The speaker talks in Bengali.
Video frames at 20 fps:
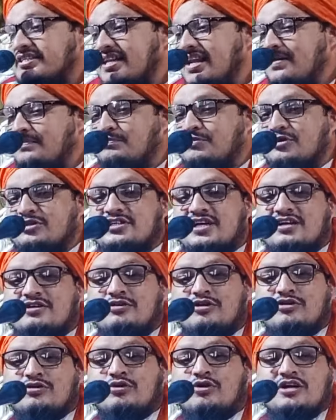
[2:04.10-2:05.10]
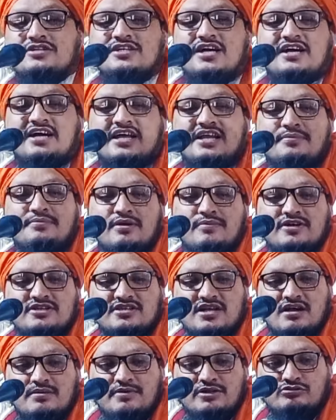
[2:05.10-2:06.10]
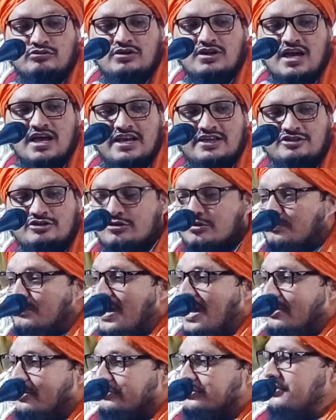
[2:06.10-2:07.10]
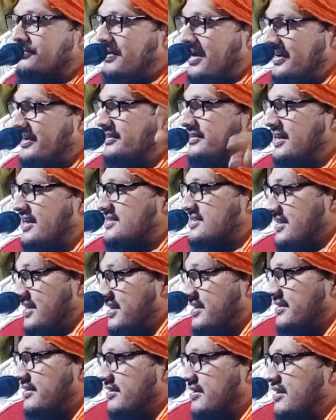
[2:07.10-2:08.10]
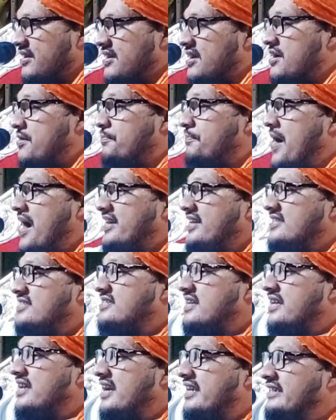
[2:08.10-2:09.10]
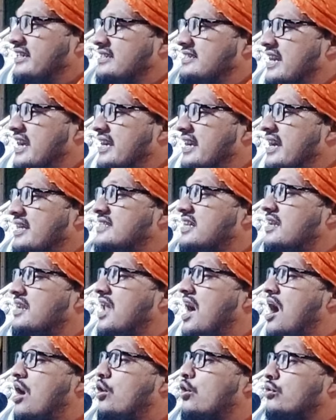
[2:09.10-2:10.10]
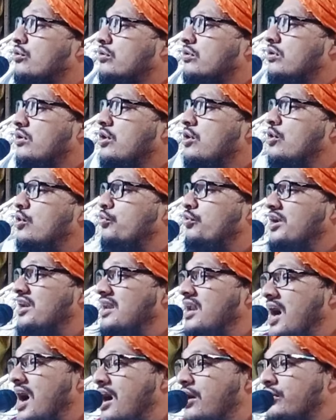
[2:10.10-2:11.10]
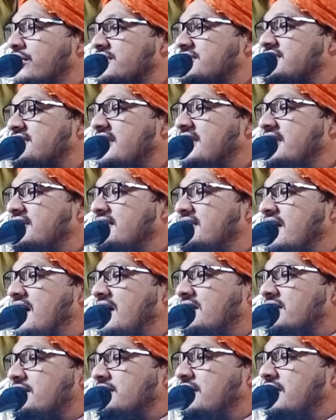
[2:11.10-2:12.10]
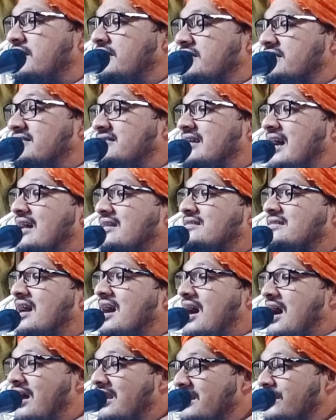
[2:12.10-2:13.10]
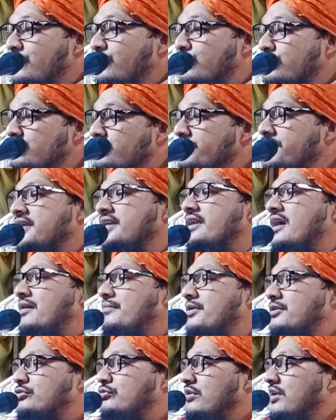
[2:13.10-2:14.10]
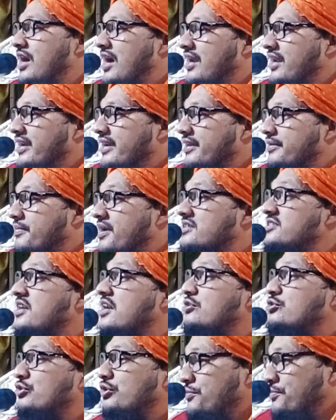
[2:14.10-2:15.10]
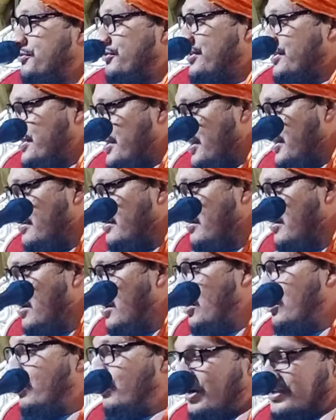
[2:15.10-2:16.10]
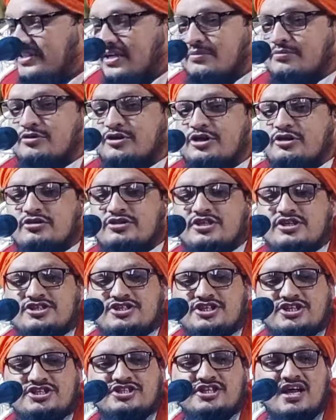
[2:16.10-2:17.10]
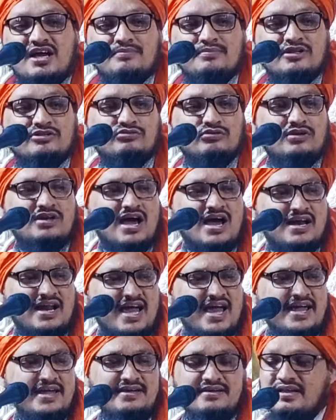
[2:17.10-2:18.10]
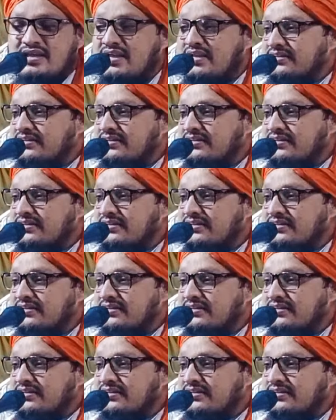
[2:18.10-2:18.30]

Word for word: ইসলাম প্রচার করো খজা গরিব নামাজ রহমাতুল্লাহ আলী যখন ভারতের মাটিতে আসলেন পাকিস্তানে একটি জায়গা আছে লাহোর ওই লাহোরের সৈয়দনা দাতা আলী হুজুরি রহমতুল্লাহ আলহের মাজার শরীফ রয়েছেন খাজা মঈনুদ্দিন চিস্তি রহমতুল্লাহ আলাই